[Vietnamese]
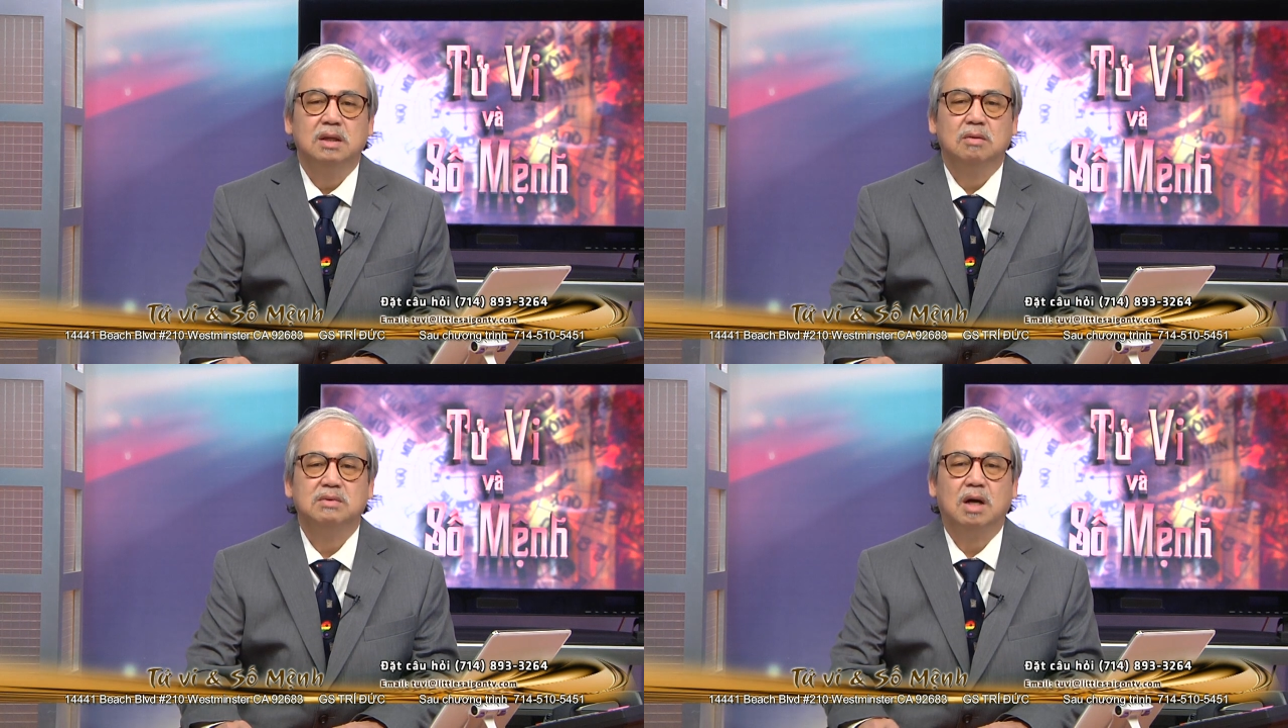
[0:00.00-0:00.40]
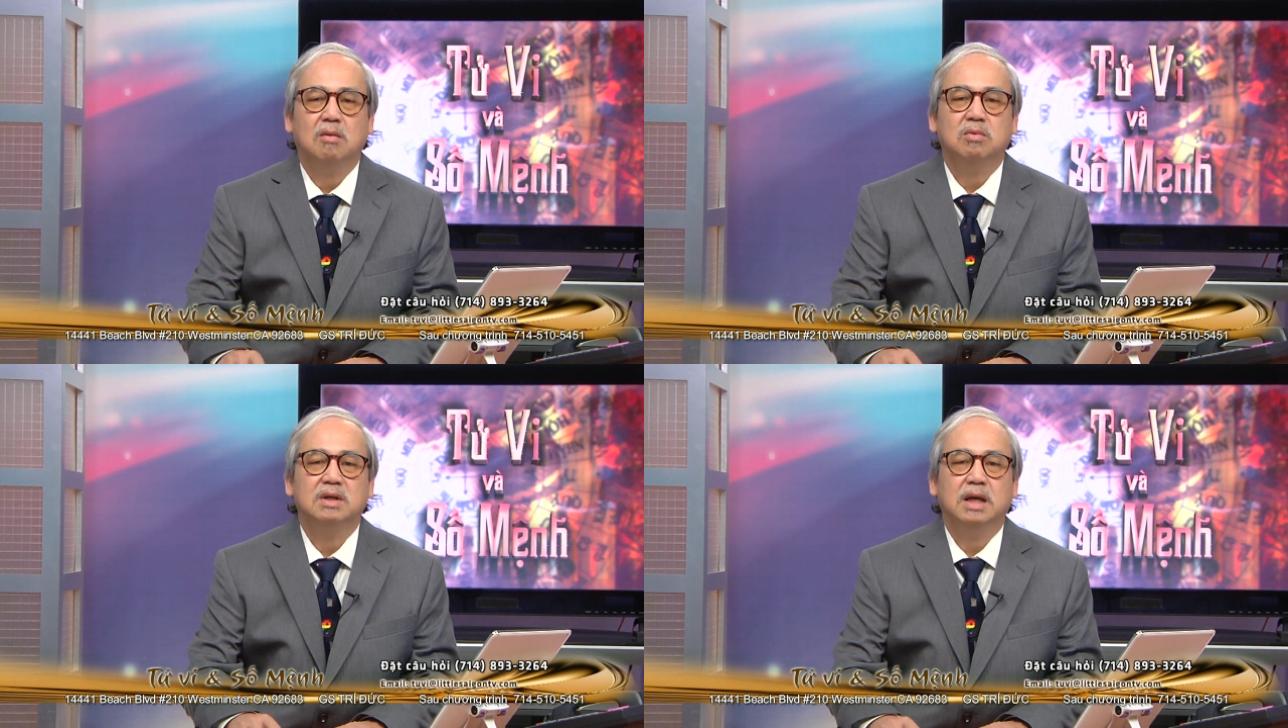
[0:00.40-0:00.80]
chúng ta
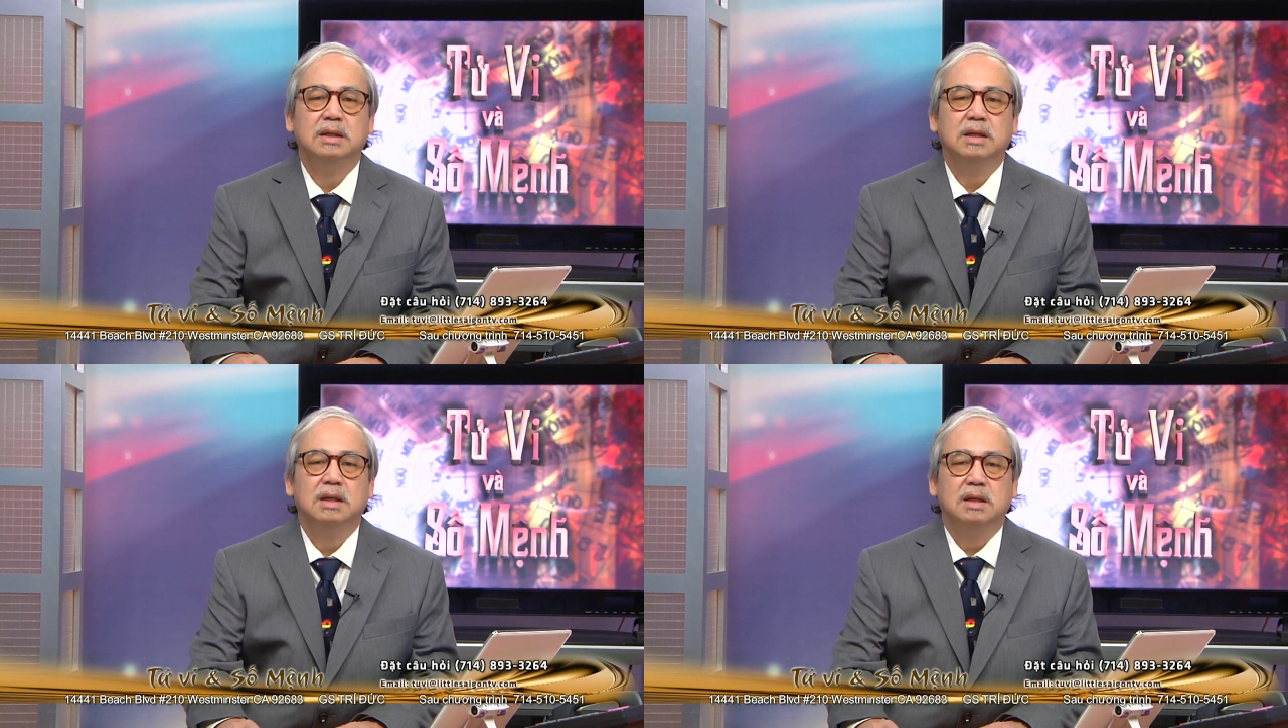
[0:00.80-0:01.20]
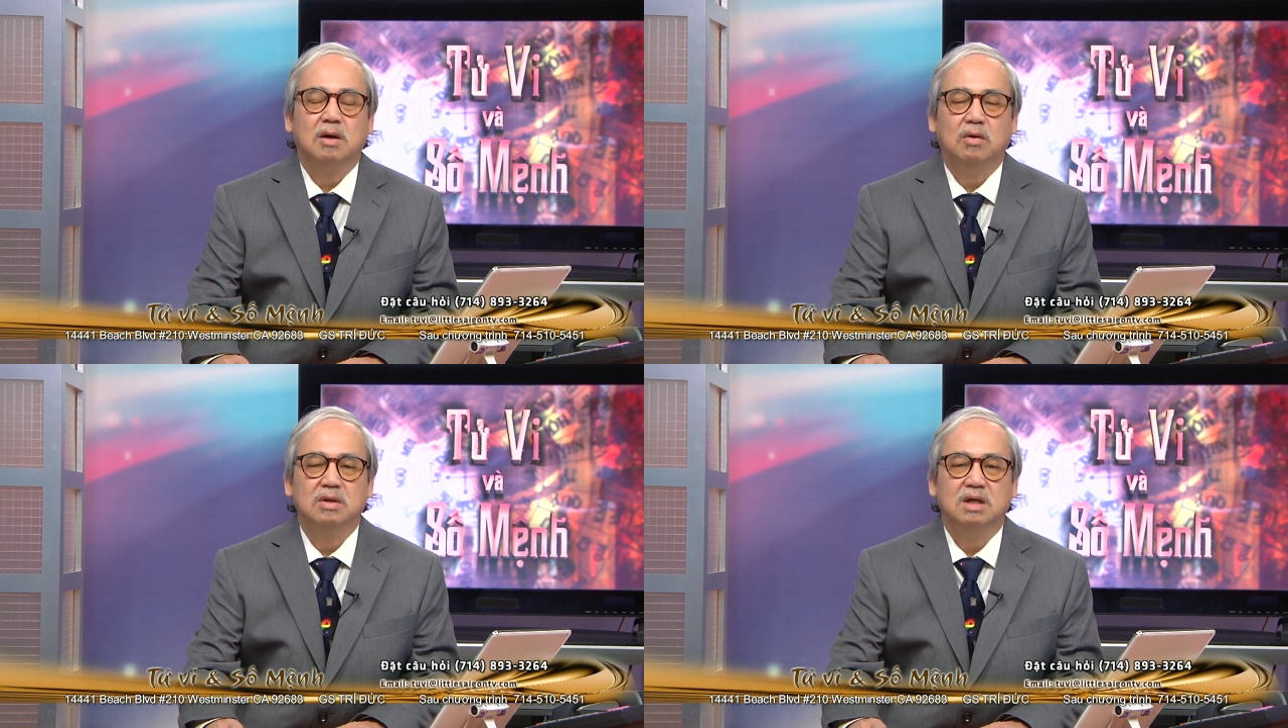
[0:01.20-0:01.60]
không có nên
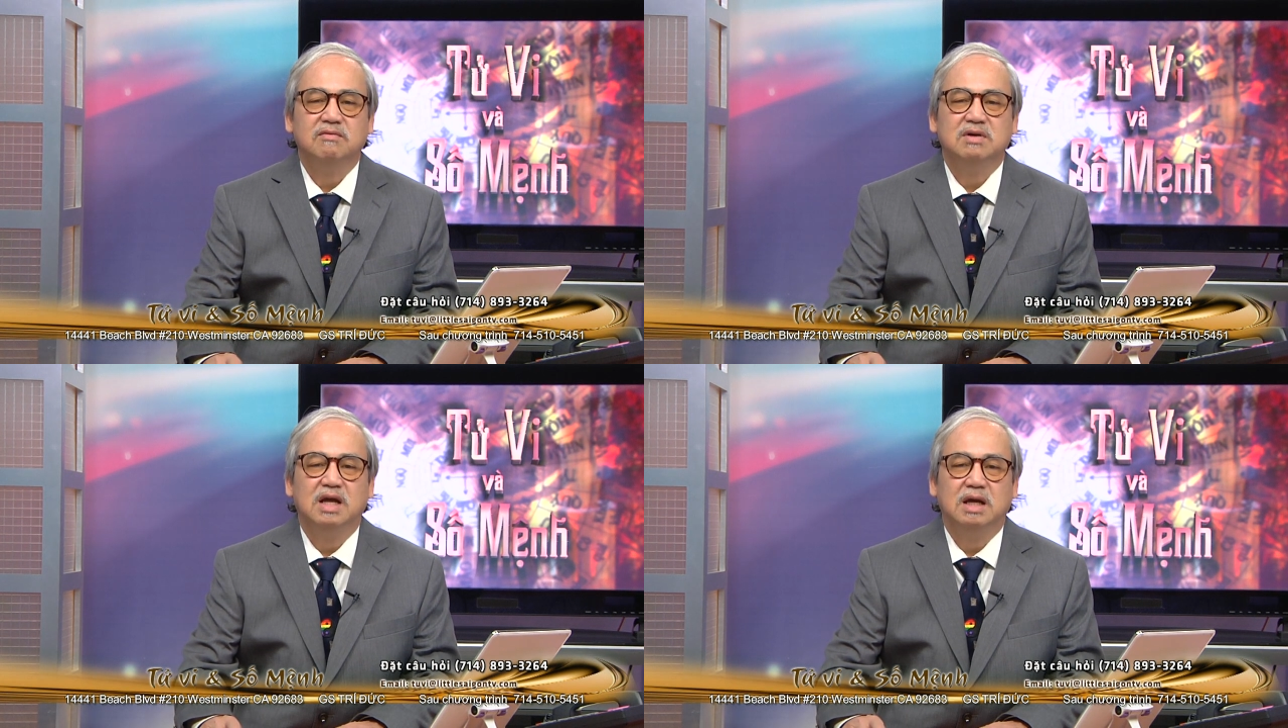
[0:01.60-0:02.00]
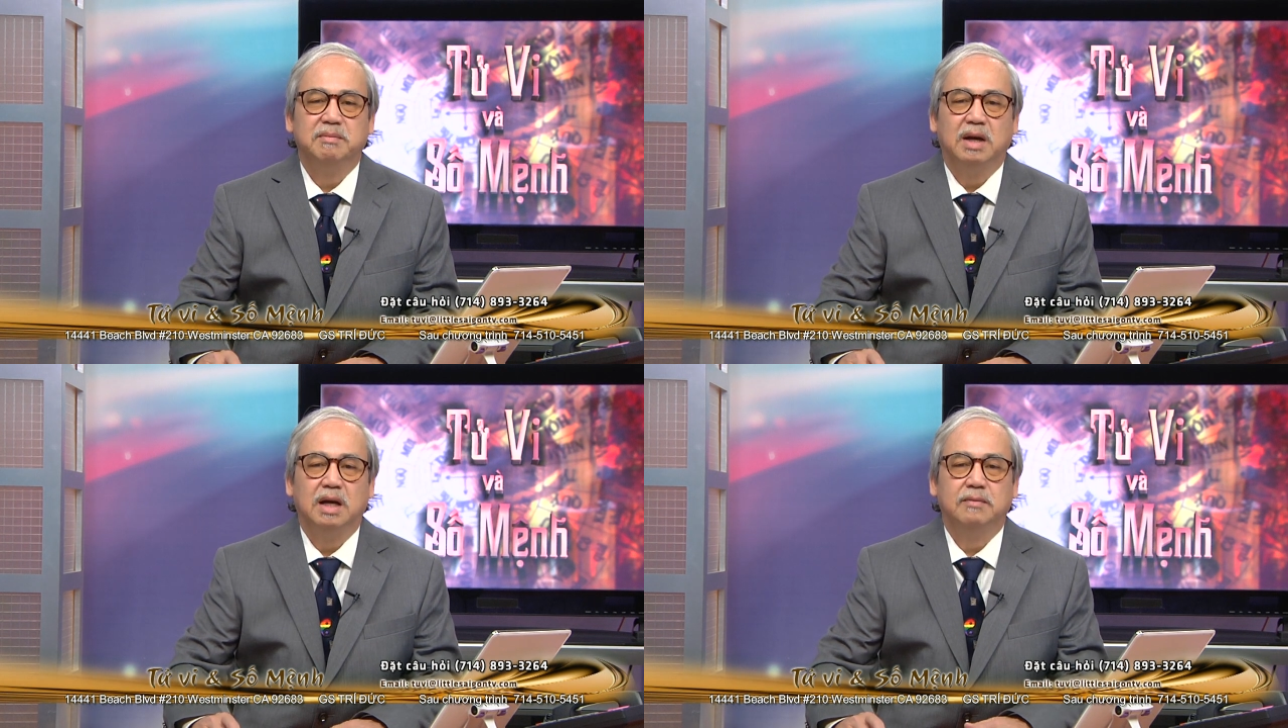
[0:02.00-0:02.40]
có những cái vấn đề
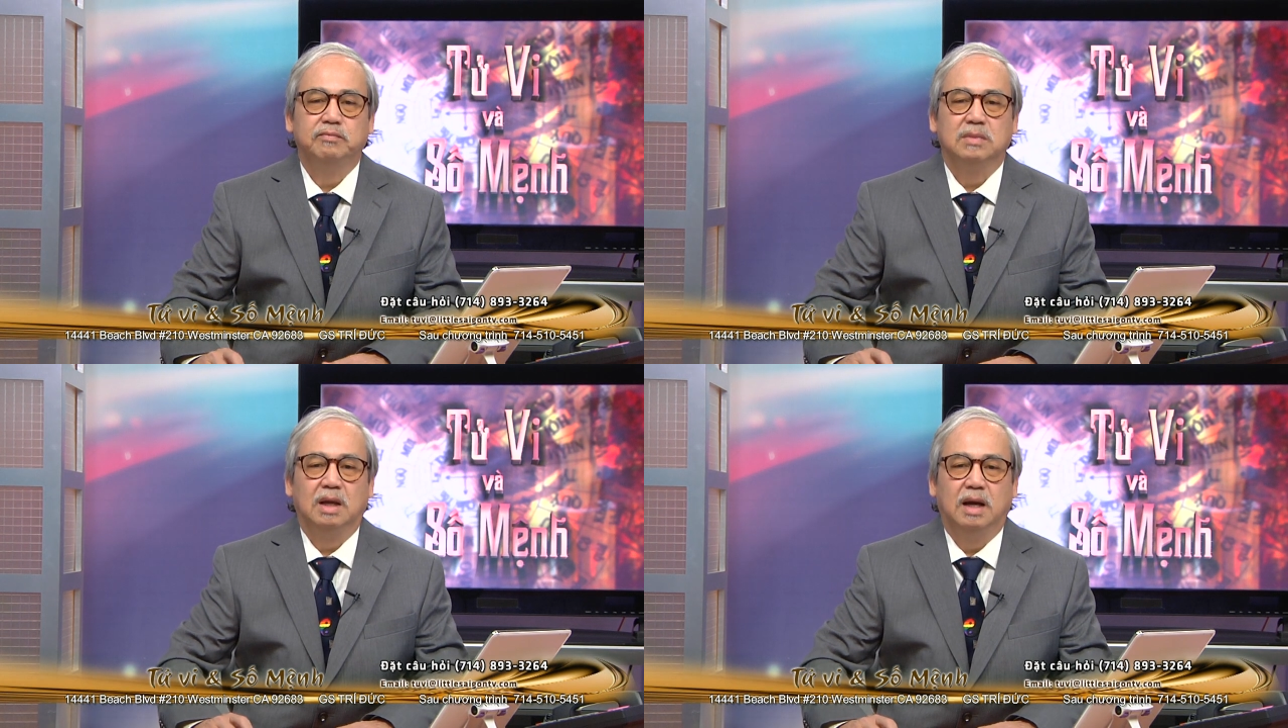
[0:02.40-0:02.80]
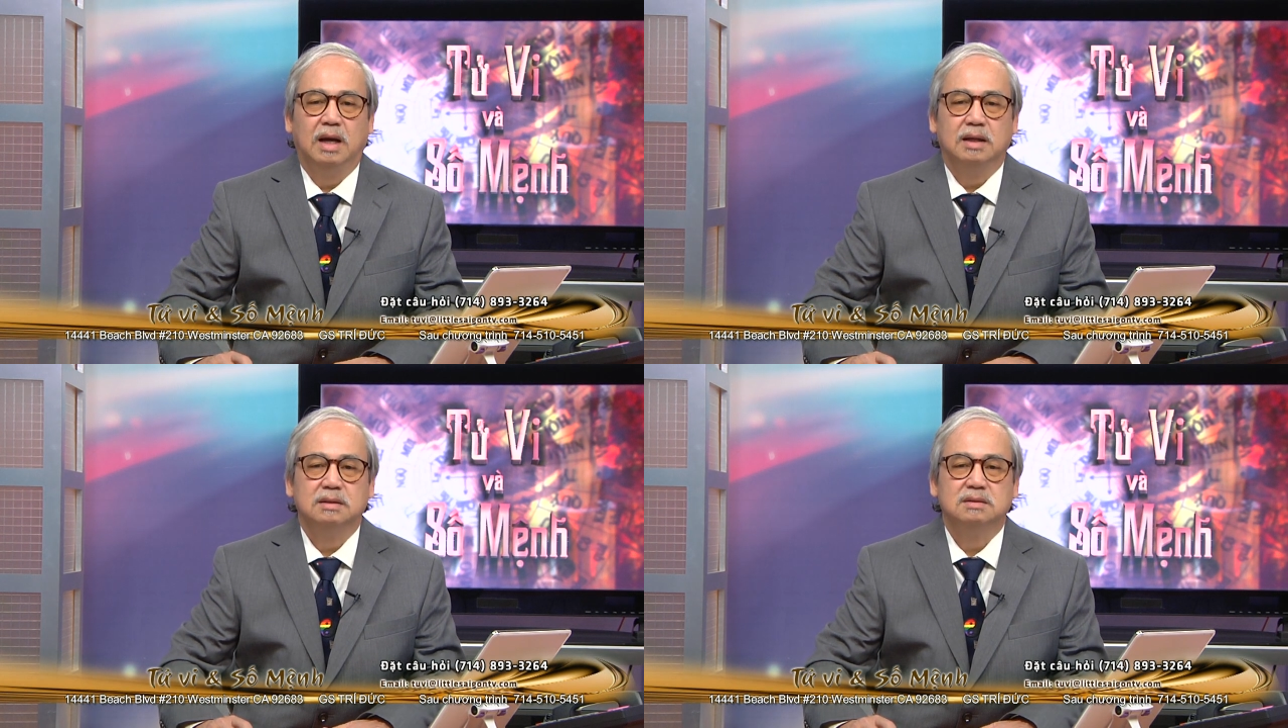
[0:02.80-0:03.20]
mà à,